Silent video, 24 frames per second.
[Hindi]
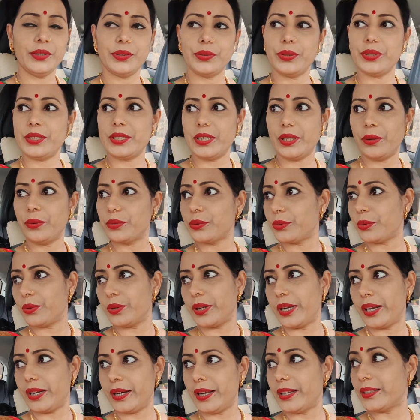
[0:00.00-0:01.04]
तो इसलिए उनको
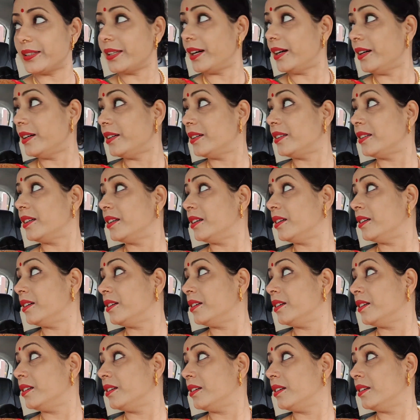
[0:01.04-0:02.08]
रहना था
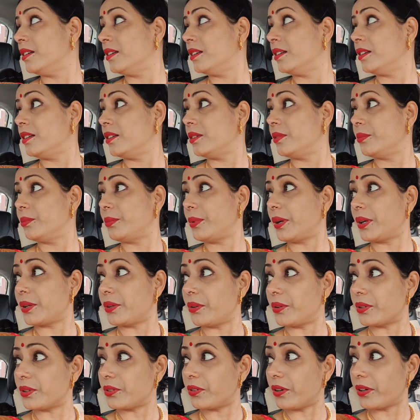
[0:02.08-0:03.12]

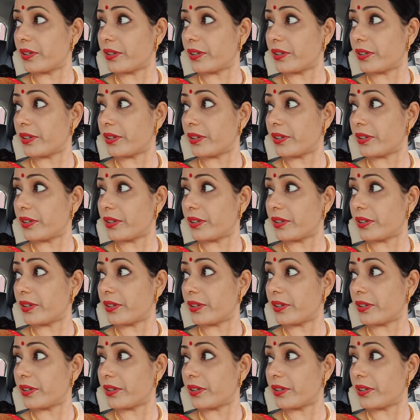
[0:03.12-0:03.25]
तो